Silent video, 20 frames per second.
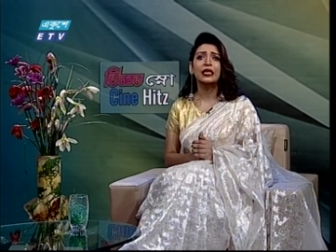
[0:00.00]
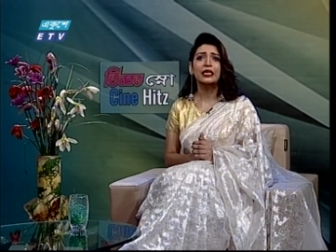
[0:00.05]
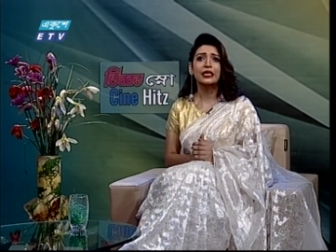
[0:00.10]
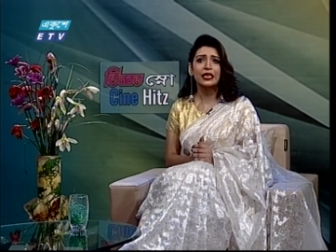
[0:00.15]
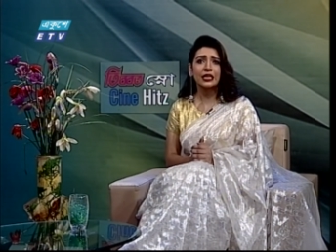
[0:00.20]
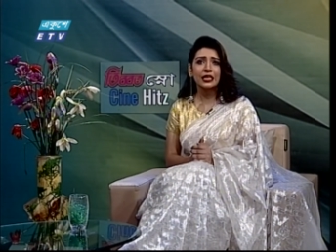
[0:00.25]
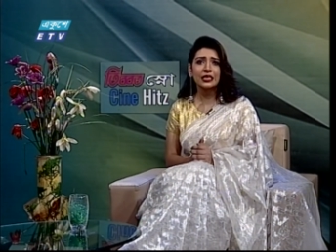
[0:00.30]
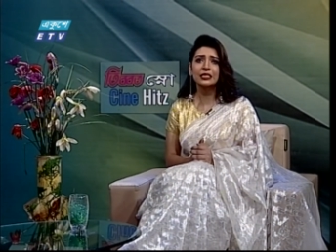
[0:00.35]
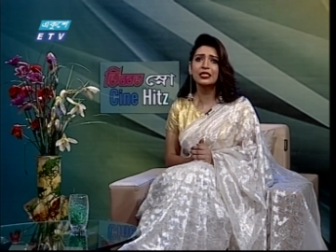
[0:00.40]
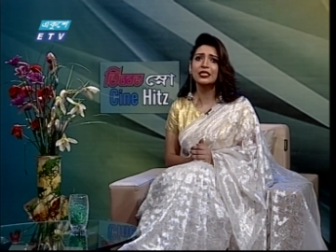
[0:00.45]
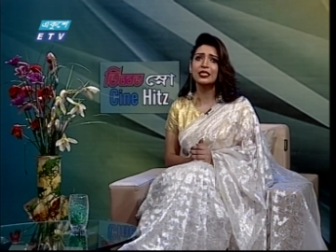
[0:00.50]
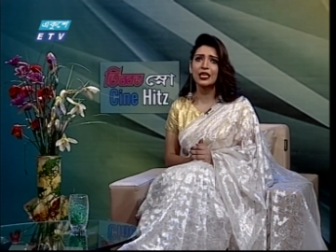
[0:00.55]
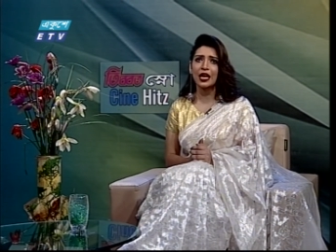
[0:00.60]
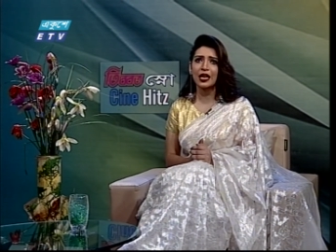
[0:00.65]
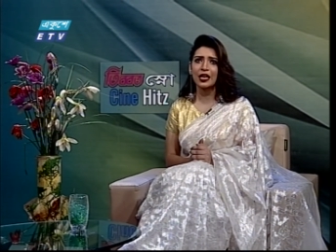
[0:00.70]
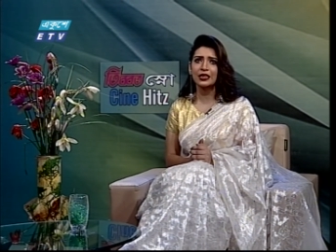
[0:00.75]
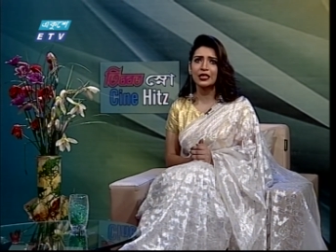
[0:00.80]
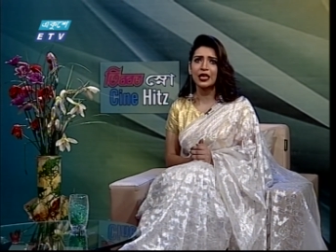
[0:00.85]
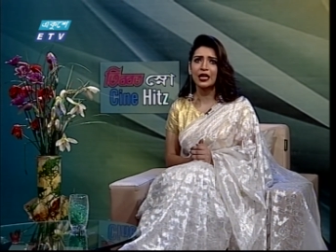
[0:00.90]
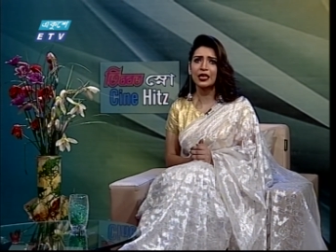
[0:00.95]
গেস্ট
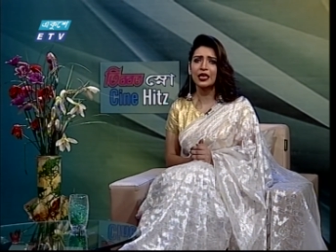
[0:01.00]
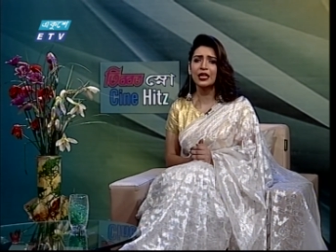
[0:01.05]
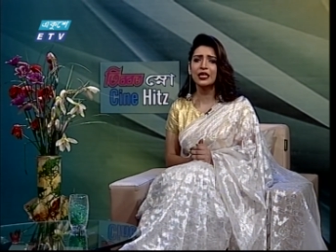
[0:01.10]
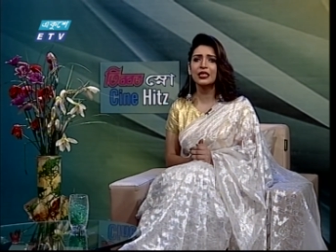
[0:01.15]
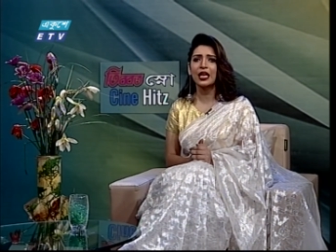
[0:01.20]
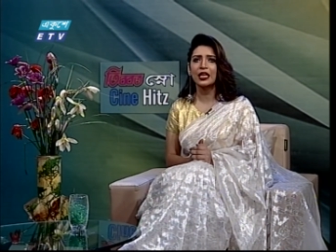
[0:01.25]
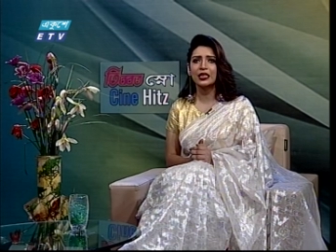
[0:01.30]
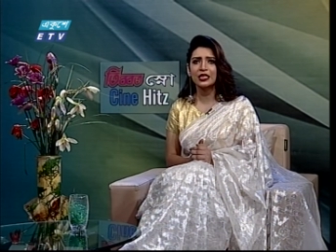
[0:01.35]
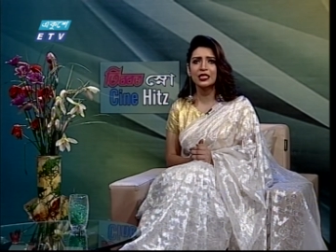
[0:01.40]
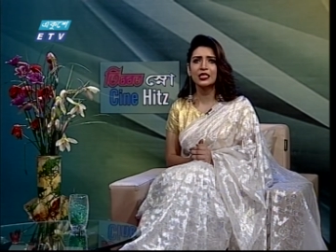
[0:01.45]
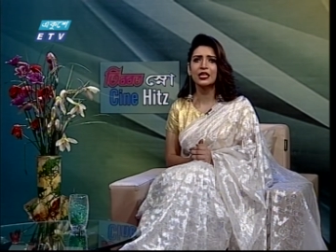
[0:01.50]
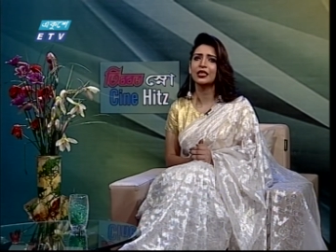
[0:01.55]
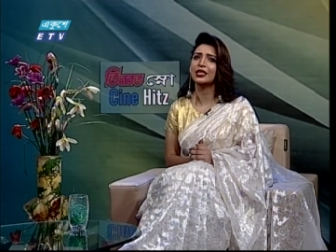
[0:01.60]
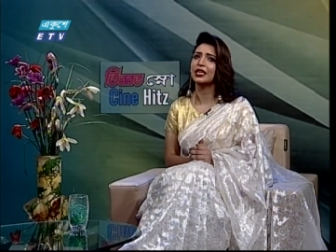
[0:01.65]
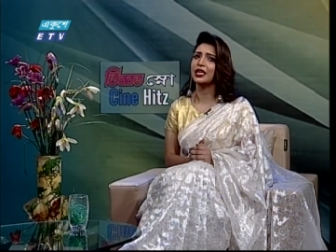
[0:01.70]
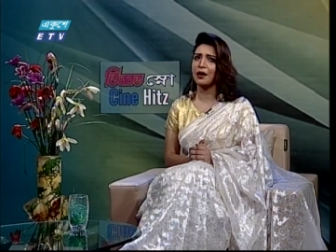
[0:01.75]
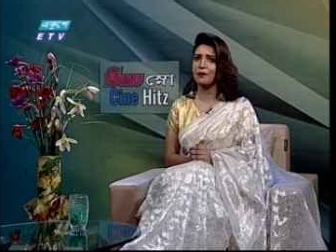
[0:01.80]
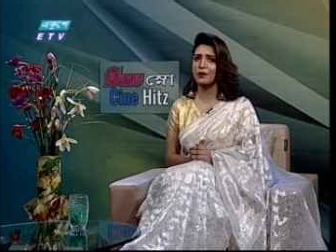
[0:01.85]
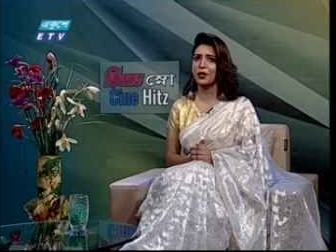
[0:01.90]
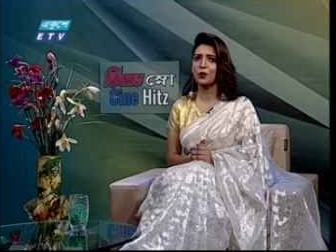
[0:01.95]
যারা থাকে তাদের
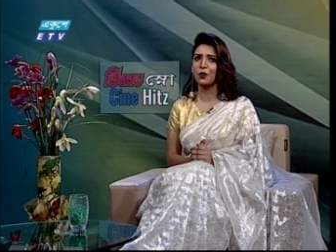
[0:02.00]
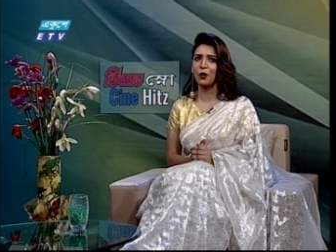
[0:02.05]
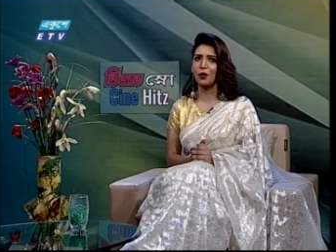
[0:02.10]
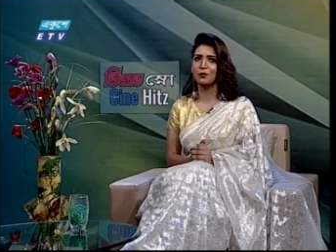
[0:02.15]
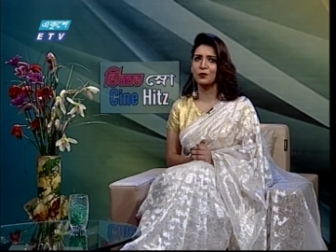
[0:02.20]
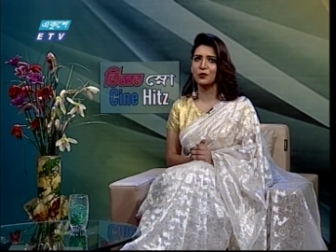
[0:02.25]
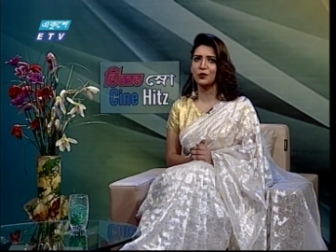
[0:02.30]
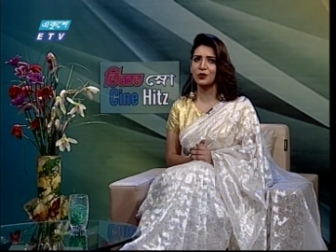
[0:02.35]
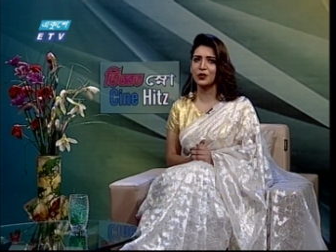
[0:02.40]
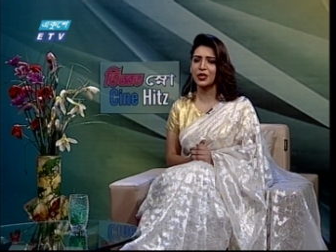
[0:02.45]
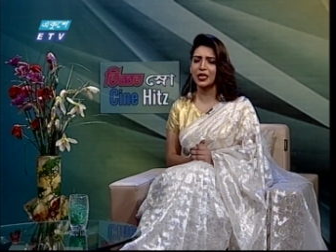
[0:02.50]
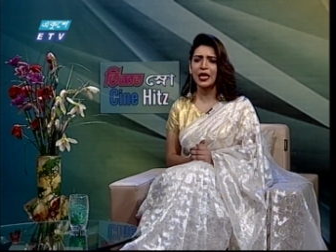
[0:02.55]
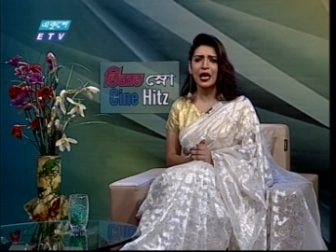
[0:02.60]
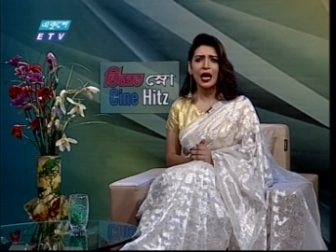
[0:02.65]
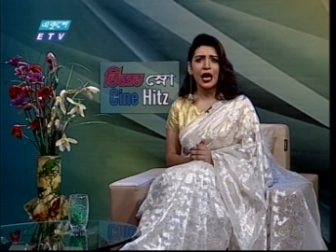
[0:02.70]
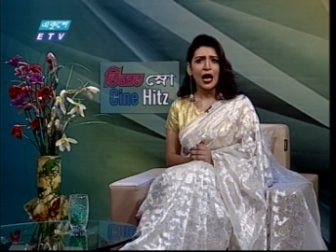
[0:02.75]
সাথেই আমরা গল্প করি